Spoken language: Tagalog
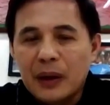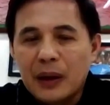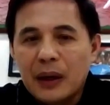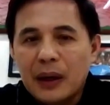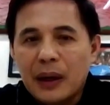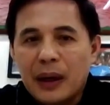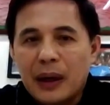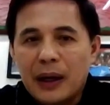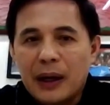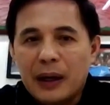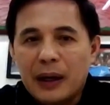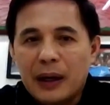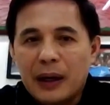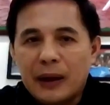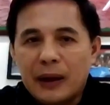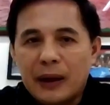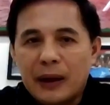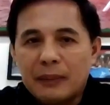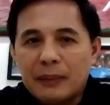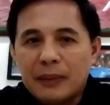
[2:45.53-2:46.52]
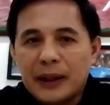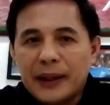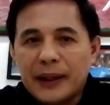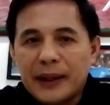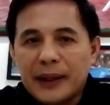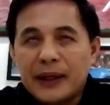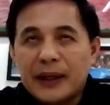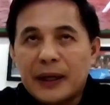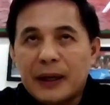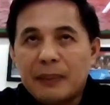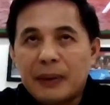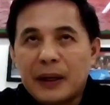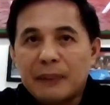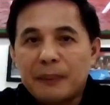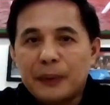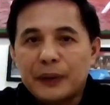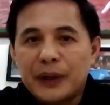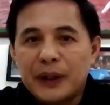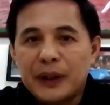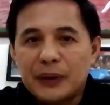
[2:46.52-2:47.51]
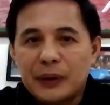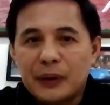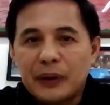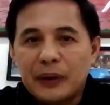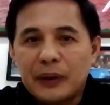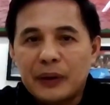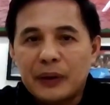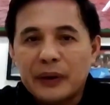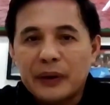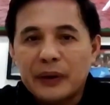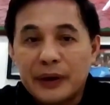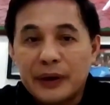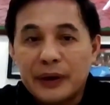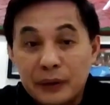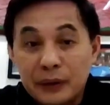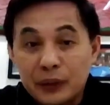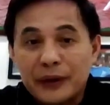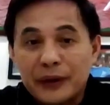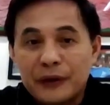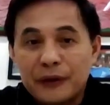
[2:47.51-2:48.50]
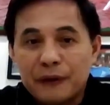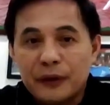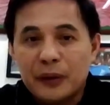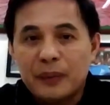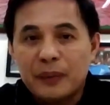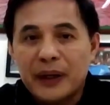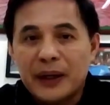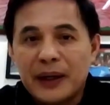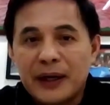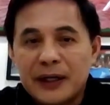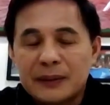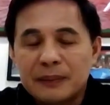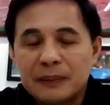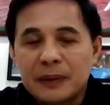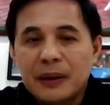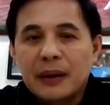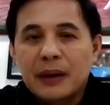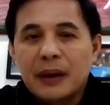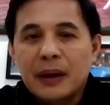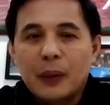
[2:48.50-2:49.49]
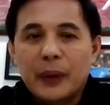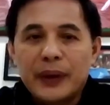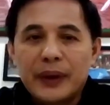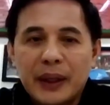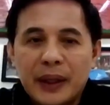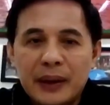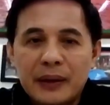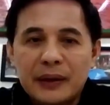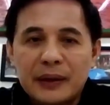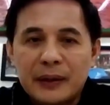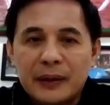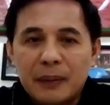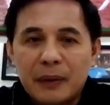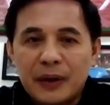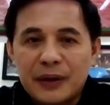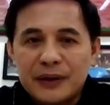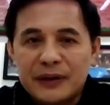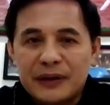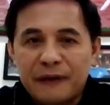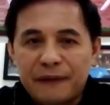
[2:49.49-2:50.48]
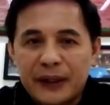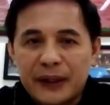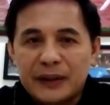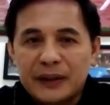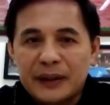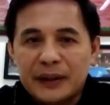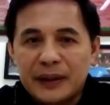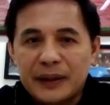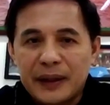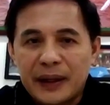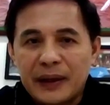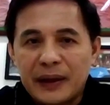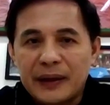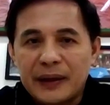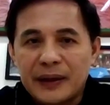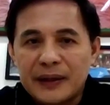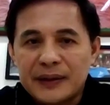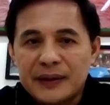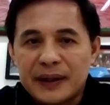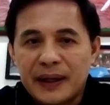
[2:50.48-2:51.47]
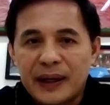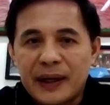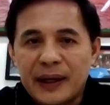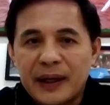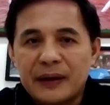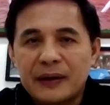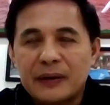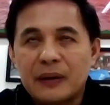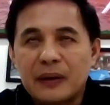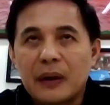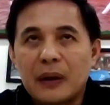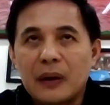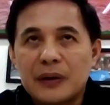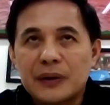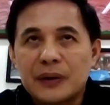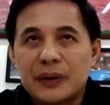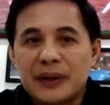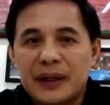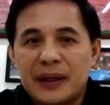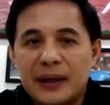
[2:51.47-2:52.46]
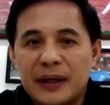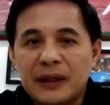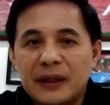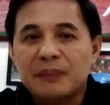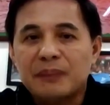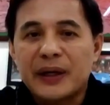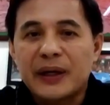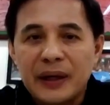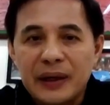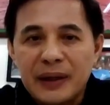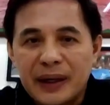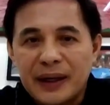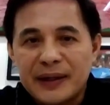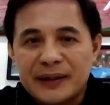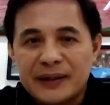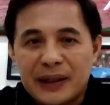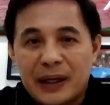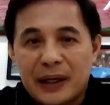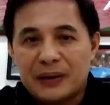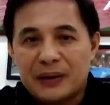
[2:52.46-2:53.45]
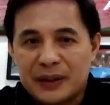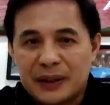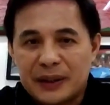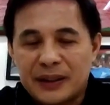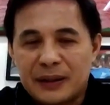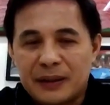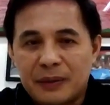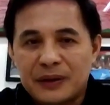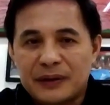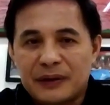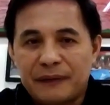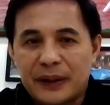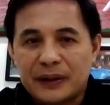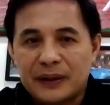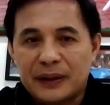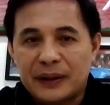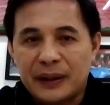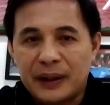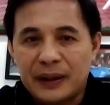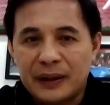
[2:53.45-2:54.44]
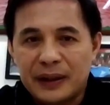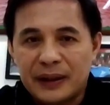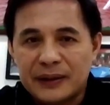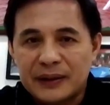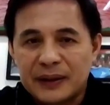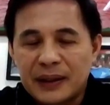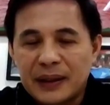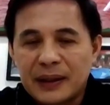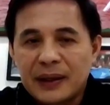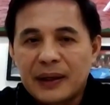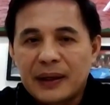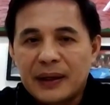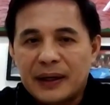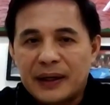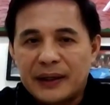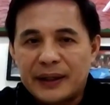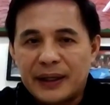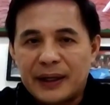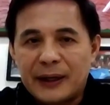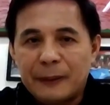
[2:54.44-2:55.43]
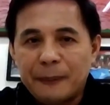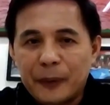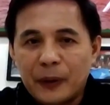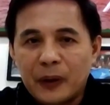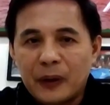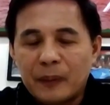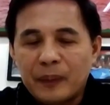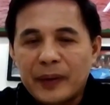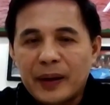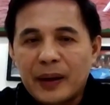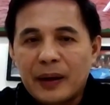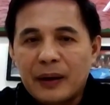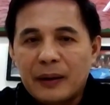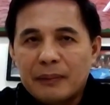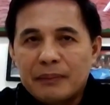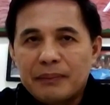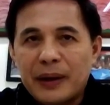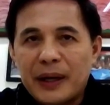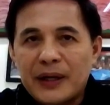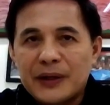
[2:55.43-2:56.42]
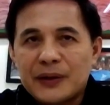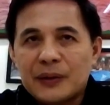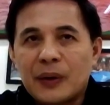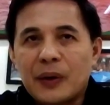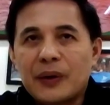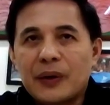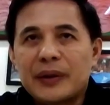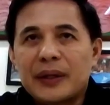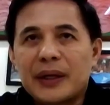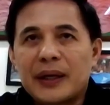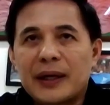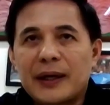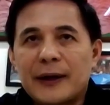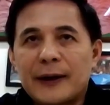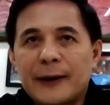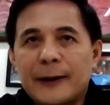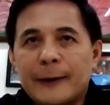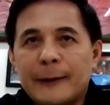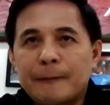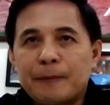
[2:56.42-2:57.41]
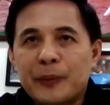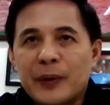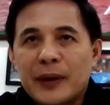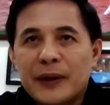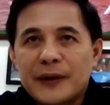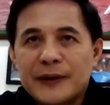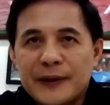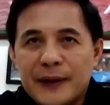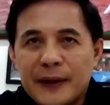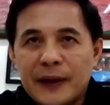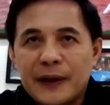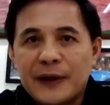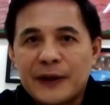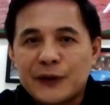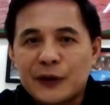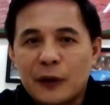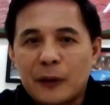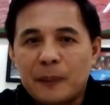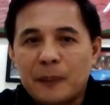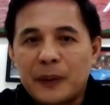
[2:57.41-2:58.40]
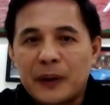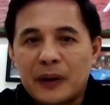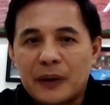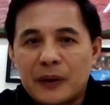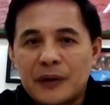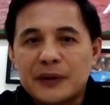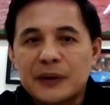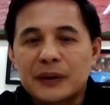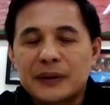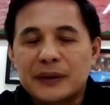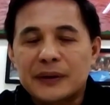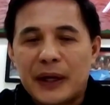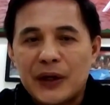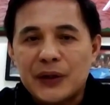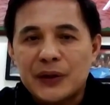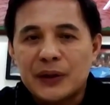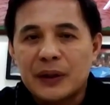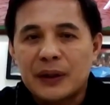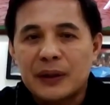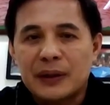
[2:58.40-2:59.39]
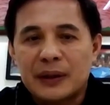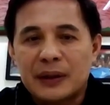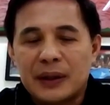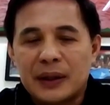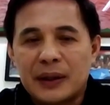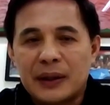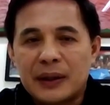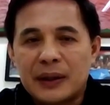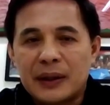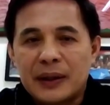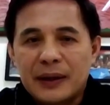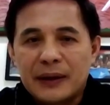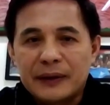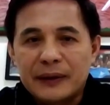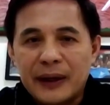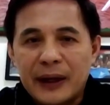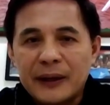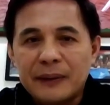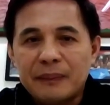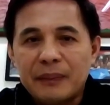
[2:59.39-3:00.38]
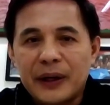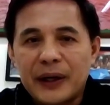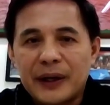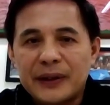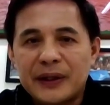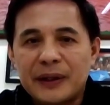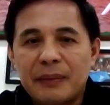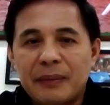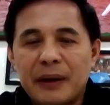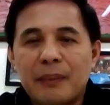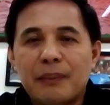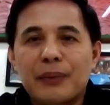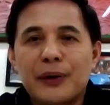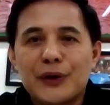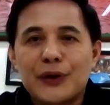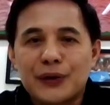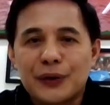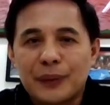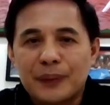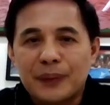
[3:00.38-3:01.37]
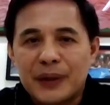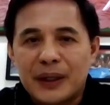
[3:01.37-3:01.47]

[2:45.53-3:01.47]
law, ang makikinabang ko dito ay yung 24 barangays within the most affected areas and also the 8 barangays outside the most affected areas. Kanya lang po, based on the uh, series of uh, consultation uh, done by the members of